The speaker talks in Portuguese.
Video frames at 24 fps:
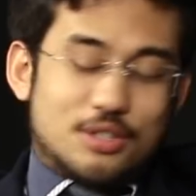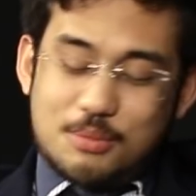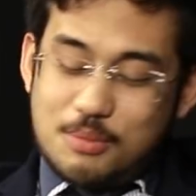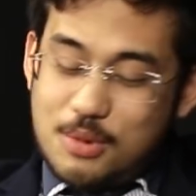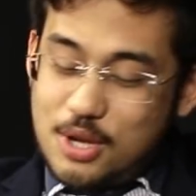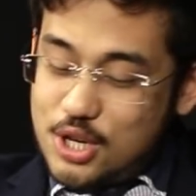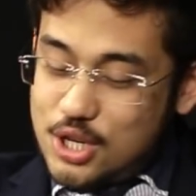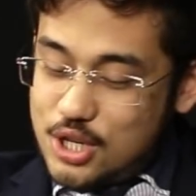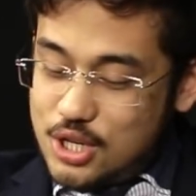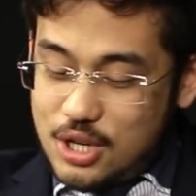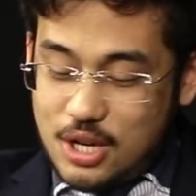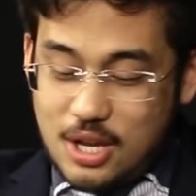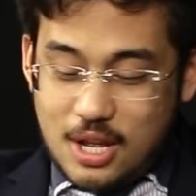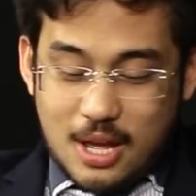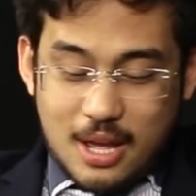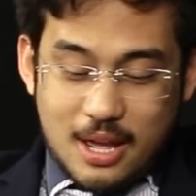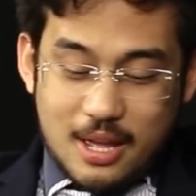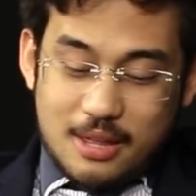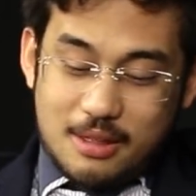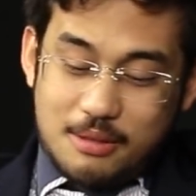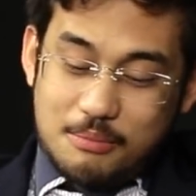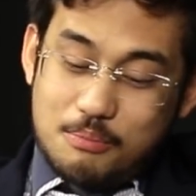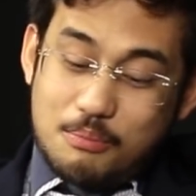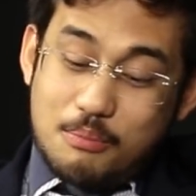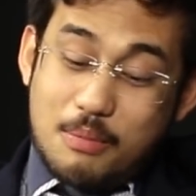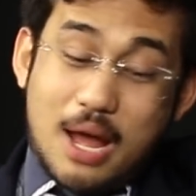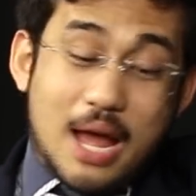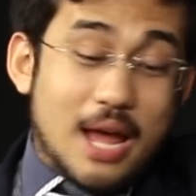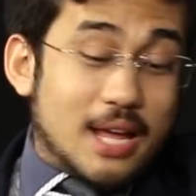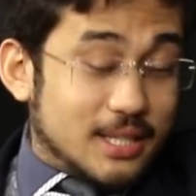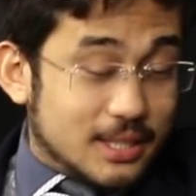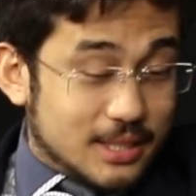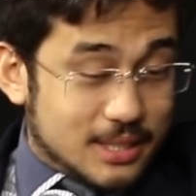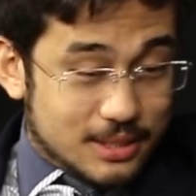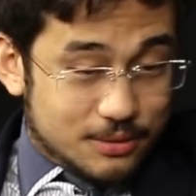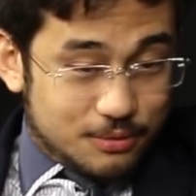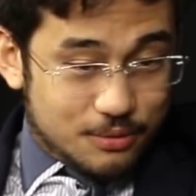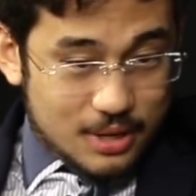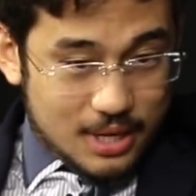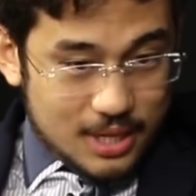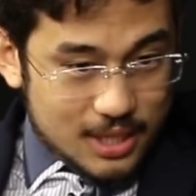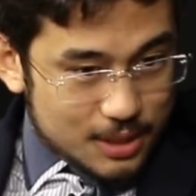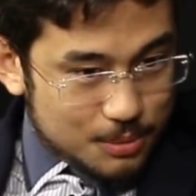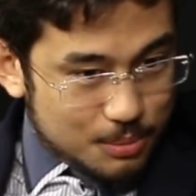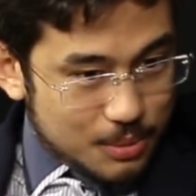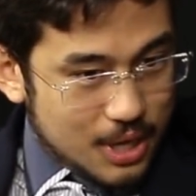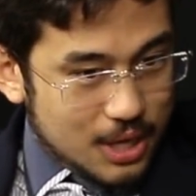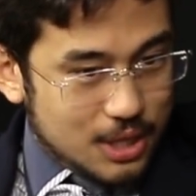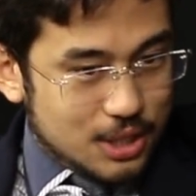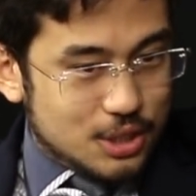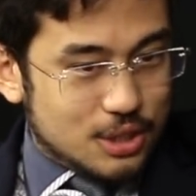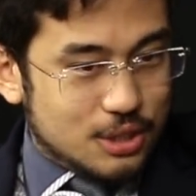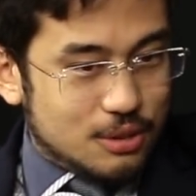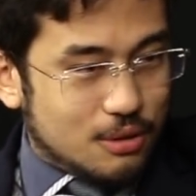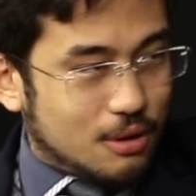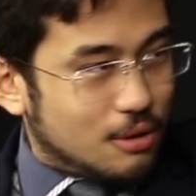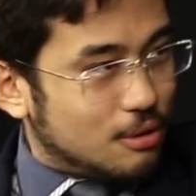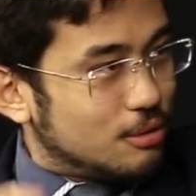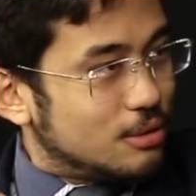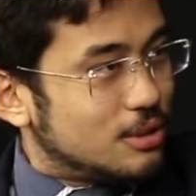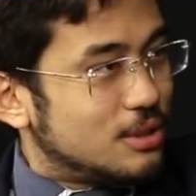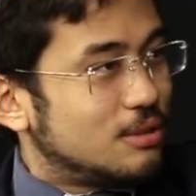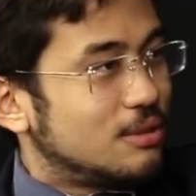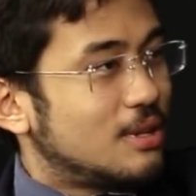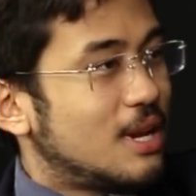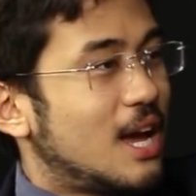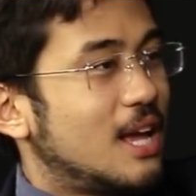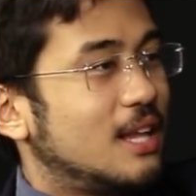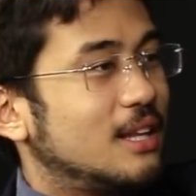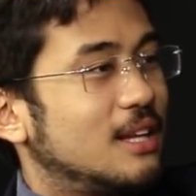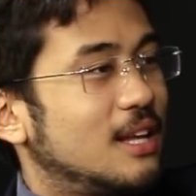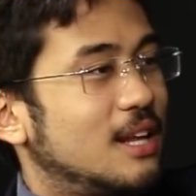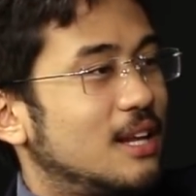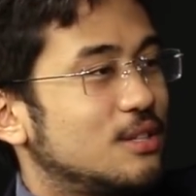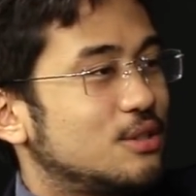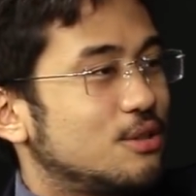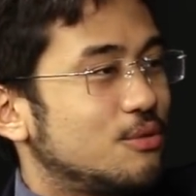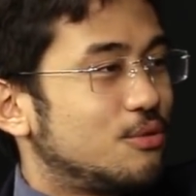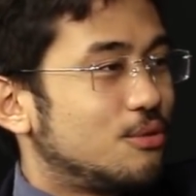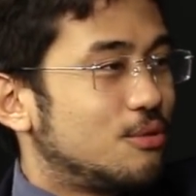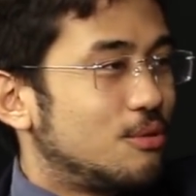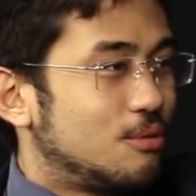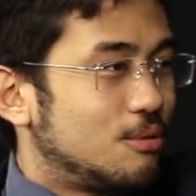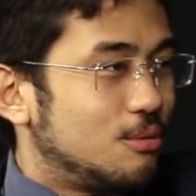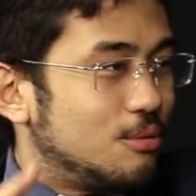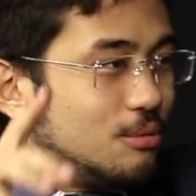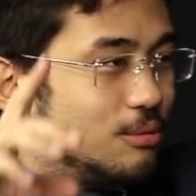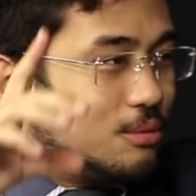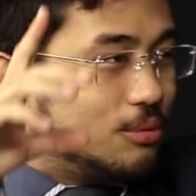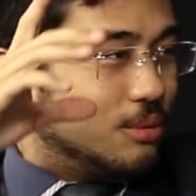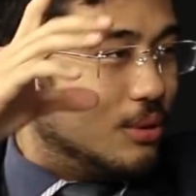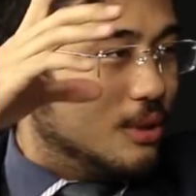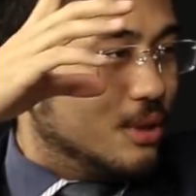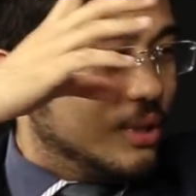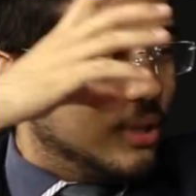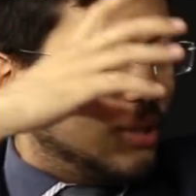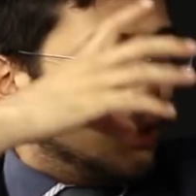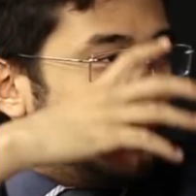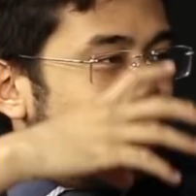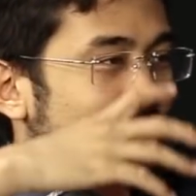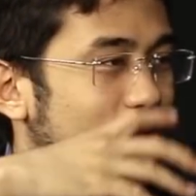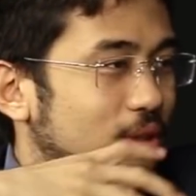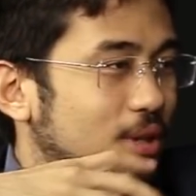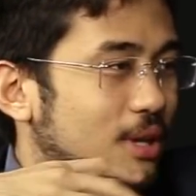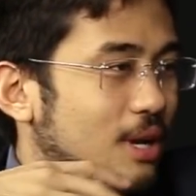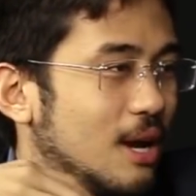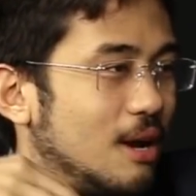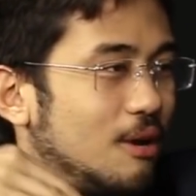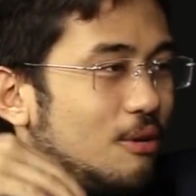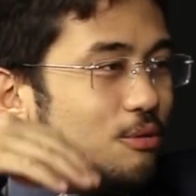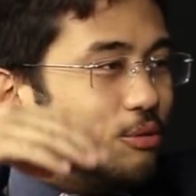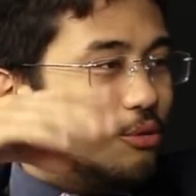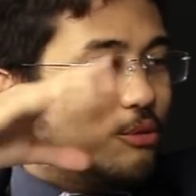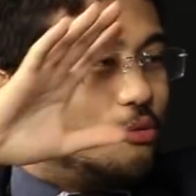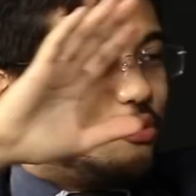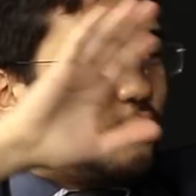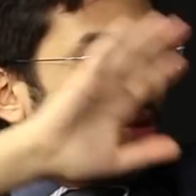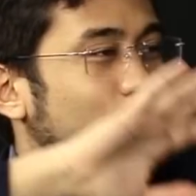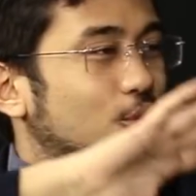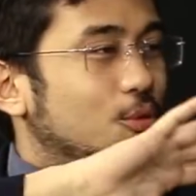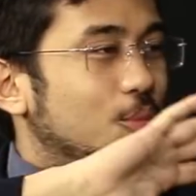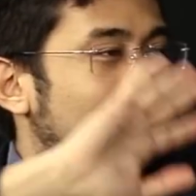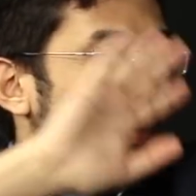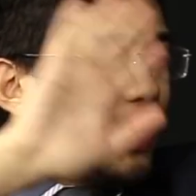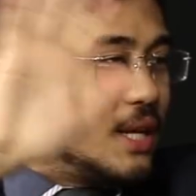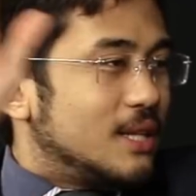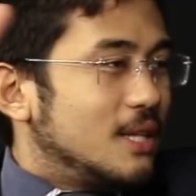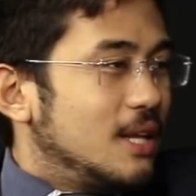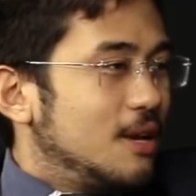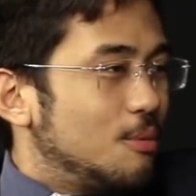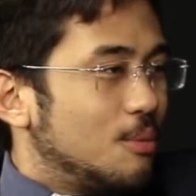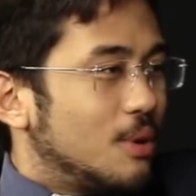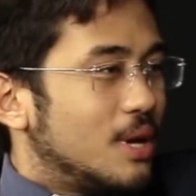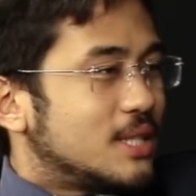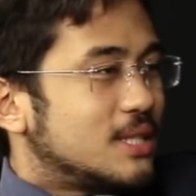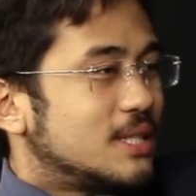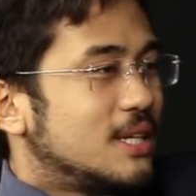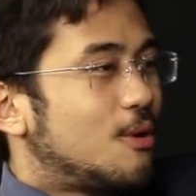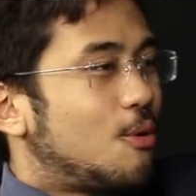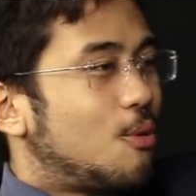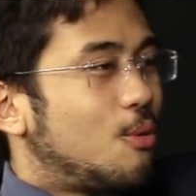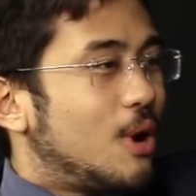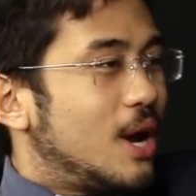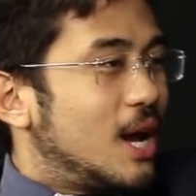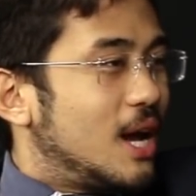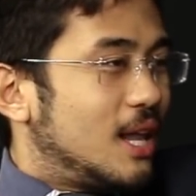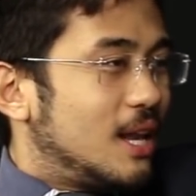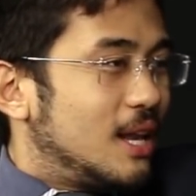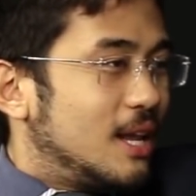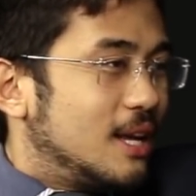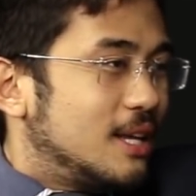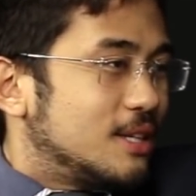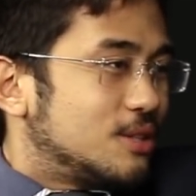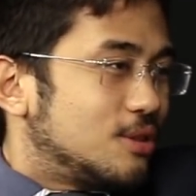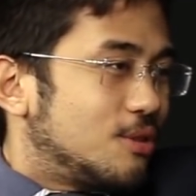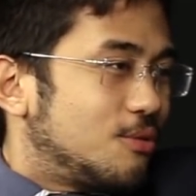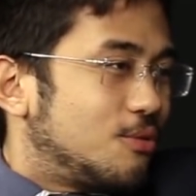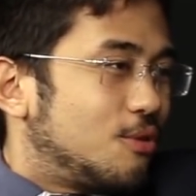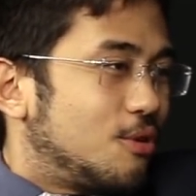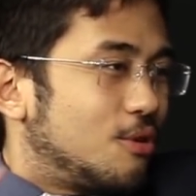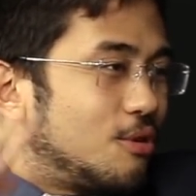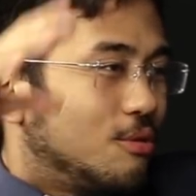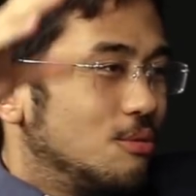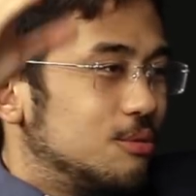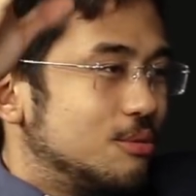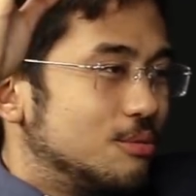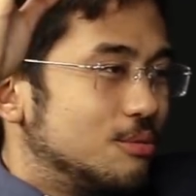se mexia, mas felizmente não aconteceu nada. Ela só ficou com não ficou com nenhuma sequela, só ficou com